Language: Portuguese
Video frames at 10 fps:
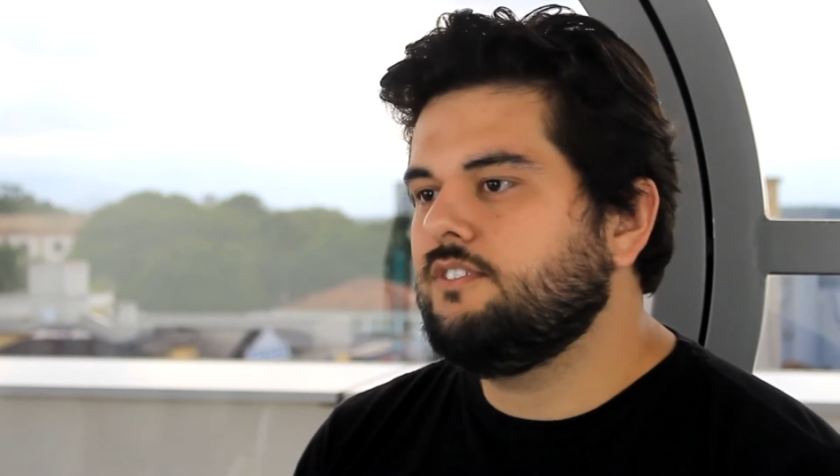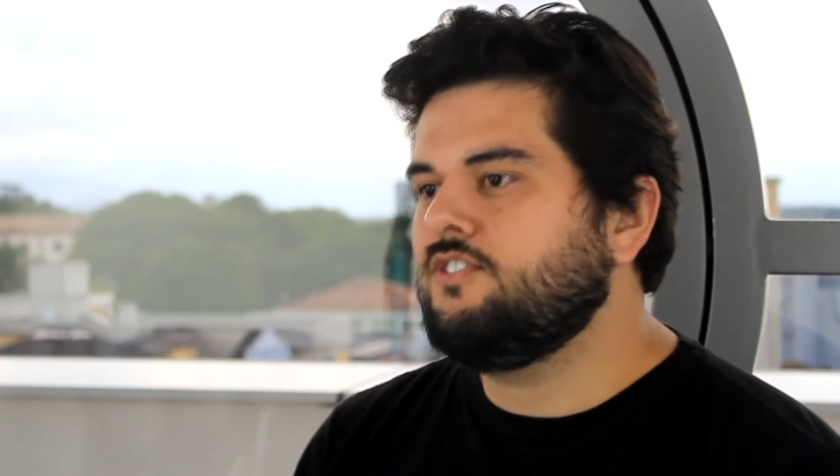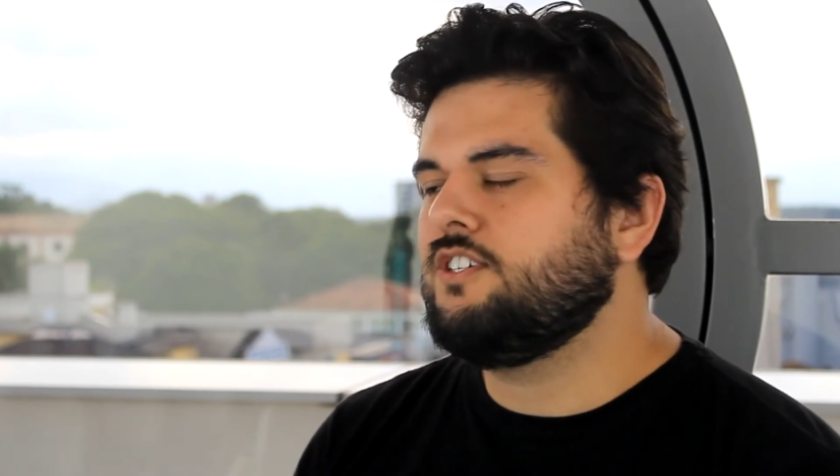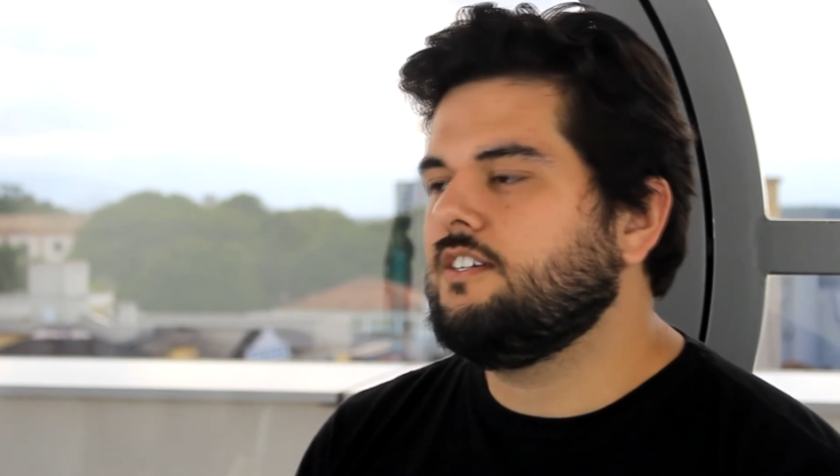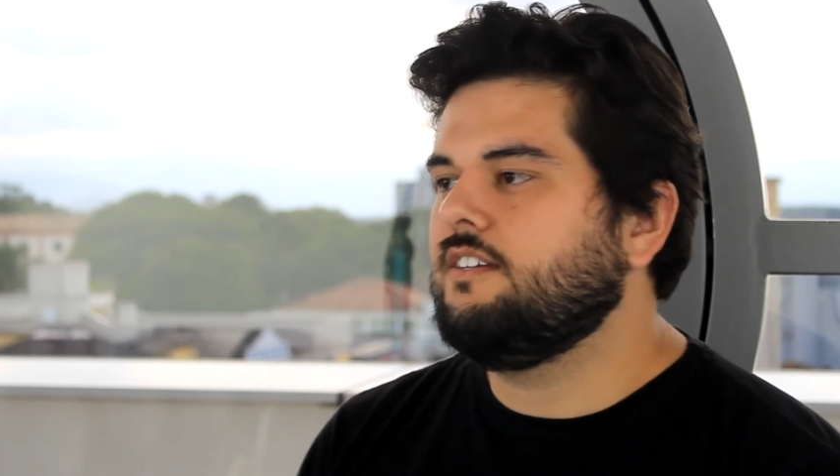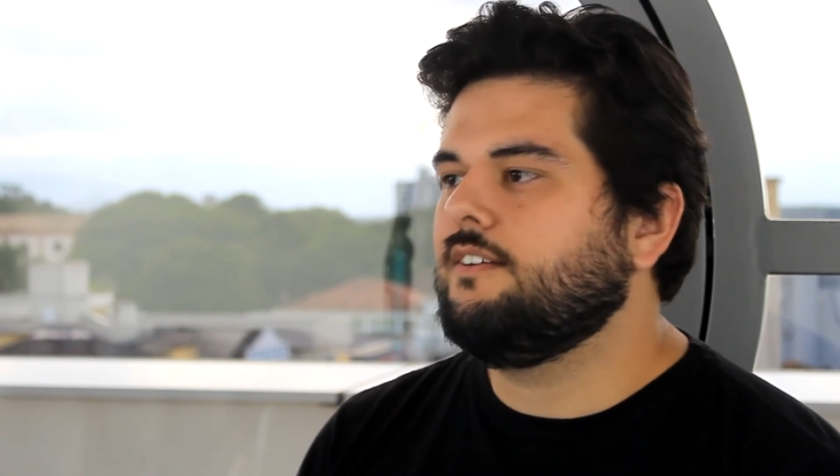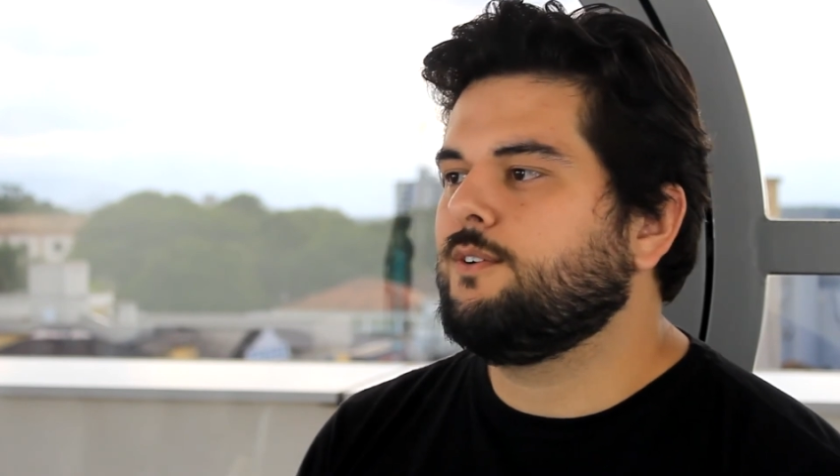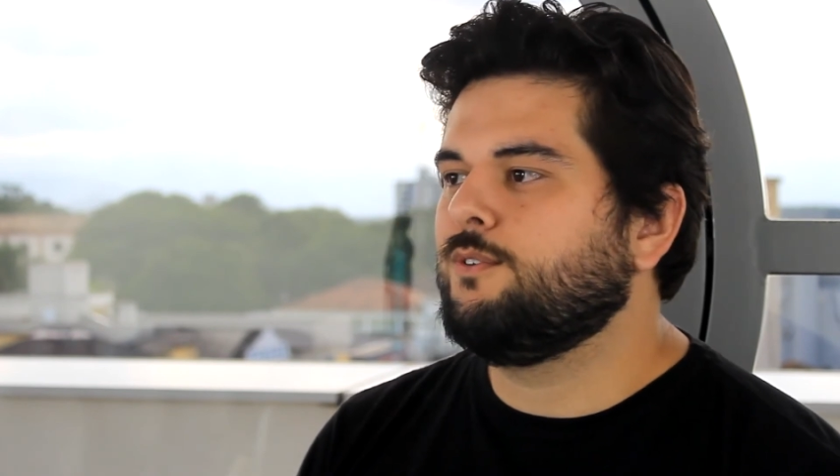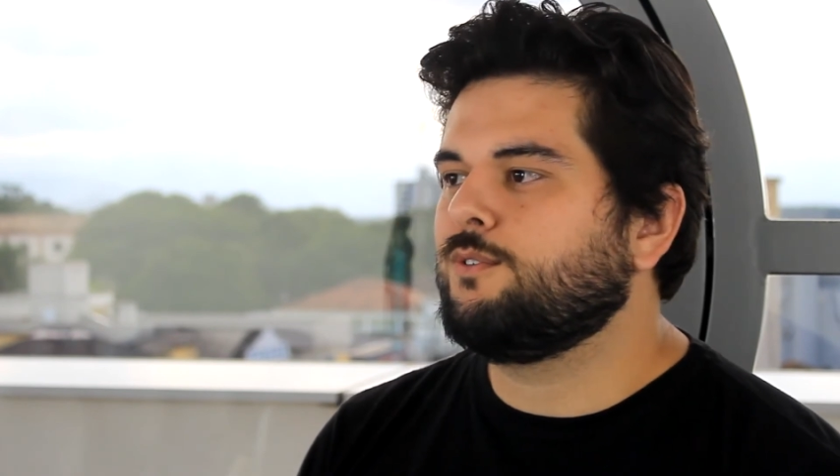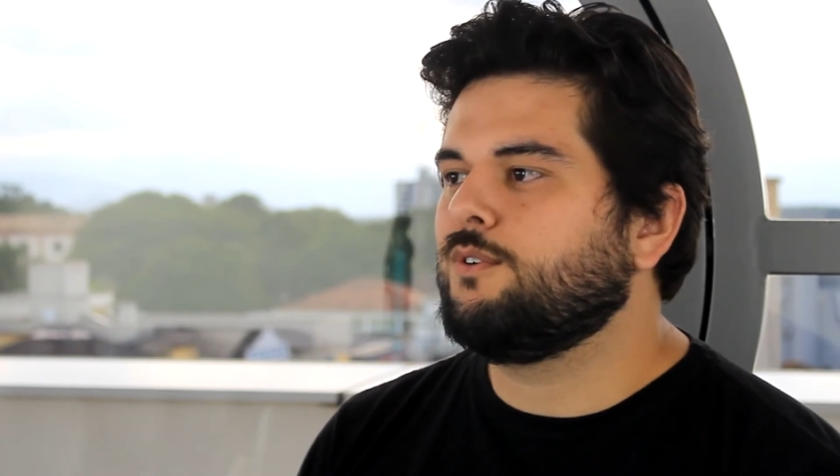de
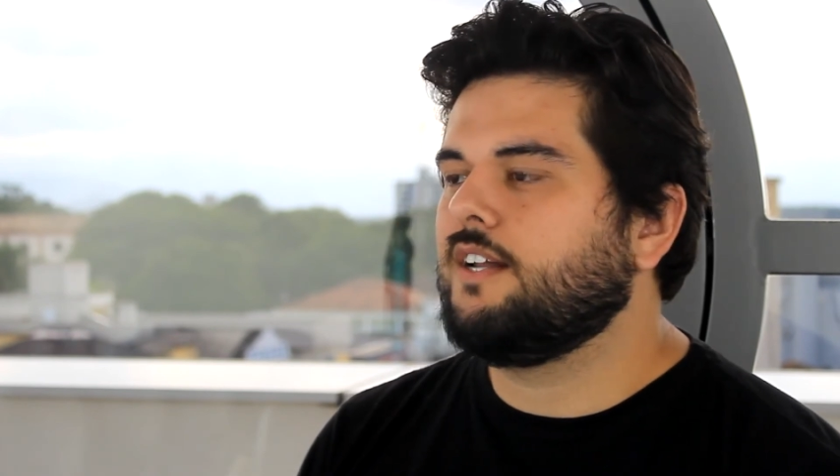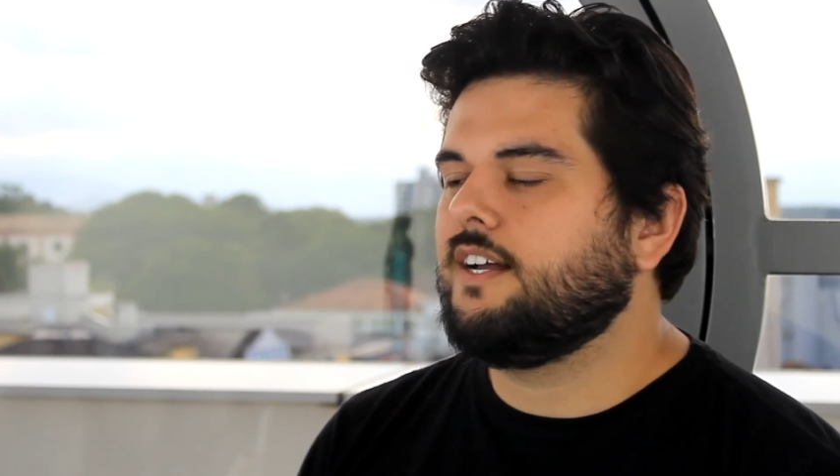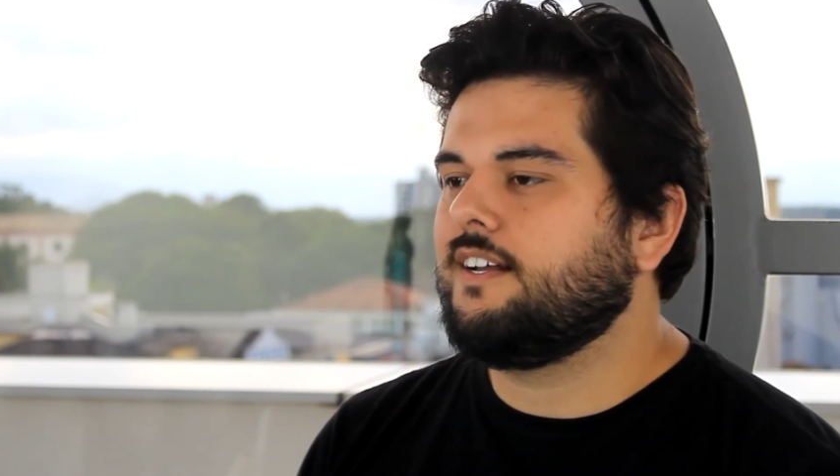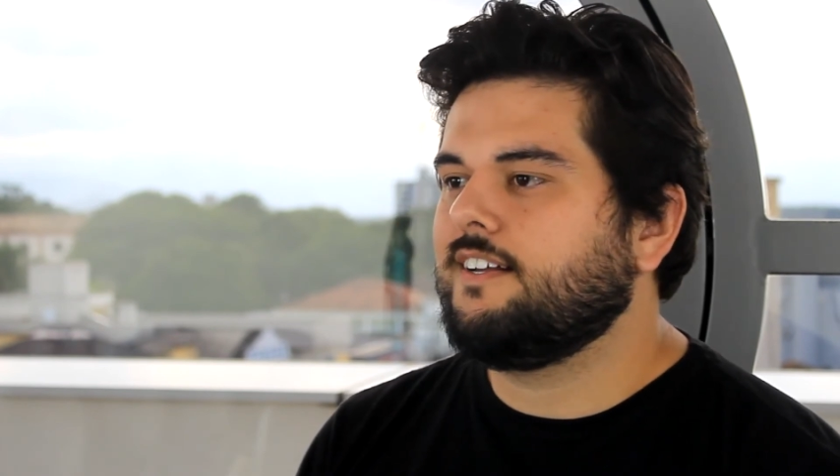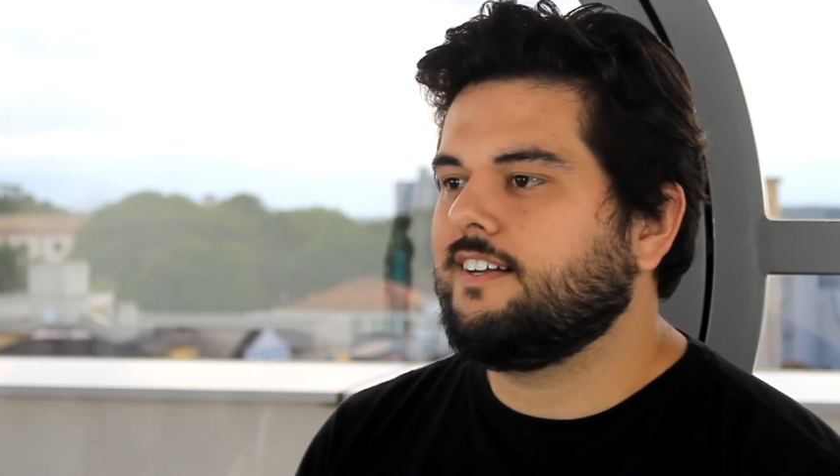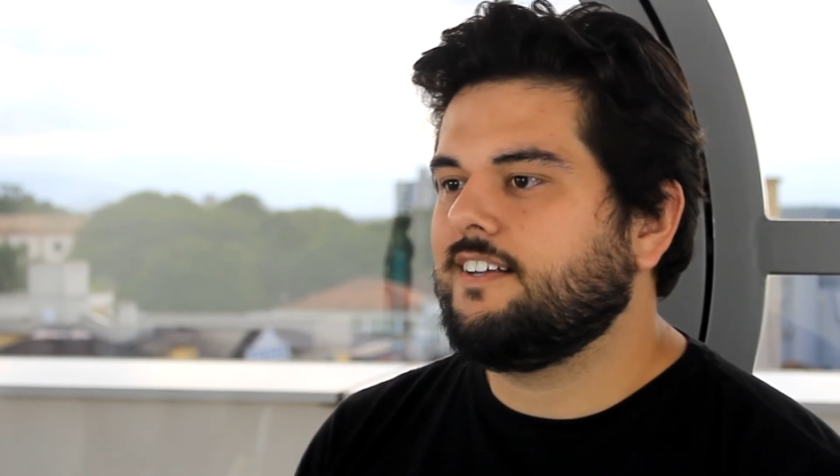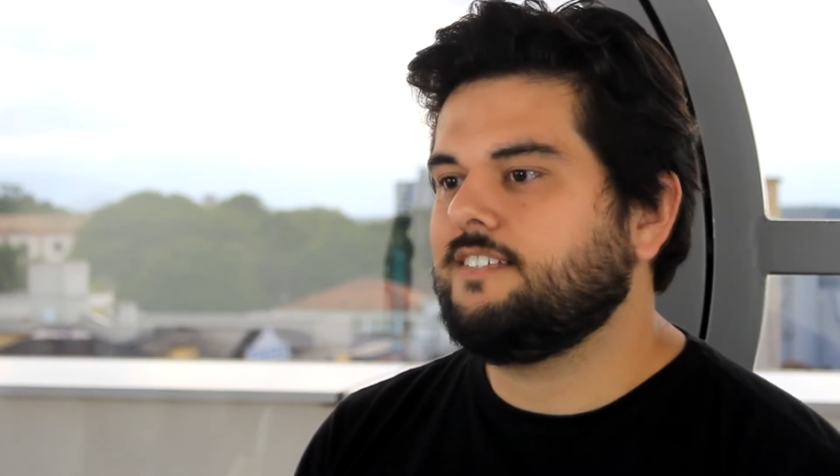controlar